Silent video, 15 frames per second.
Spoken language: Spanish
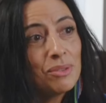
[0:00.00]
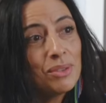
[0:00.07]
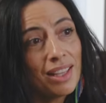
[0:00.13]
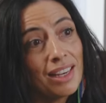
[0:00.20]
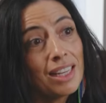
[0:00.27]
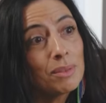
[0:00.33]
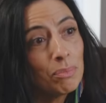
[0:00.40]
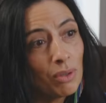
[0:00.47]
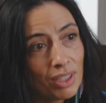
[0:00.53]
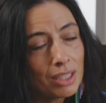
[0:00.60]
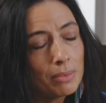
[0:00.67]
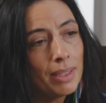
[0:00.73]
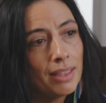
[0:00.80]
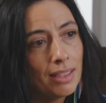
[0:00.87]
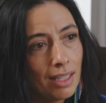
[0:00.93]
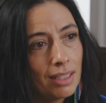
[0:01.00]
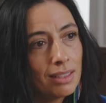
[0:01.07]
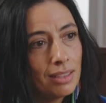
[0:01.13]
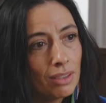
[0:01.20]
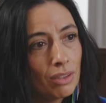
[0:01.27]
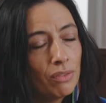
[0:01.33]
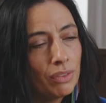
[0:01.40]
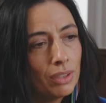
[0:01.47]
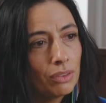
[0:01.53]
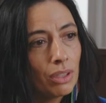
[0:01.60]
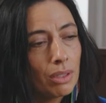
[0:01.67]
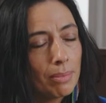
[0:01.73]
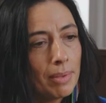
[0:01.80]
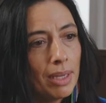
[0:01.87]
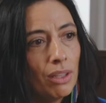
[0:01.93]
una de las pocas ventajas del conflicto
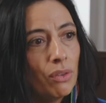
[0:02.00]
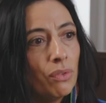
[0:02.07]
armado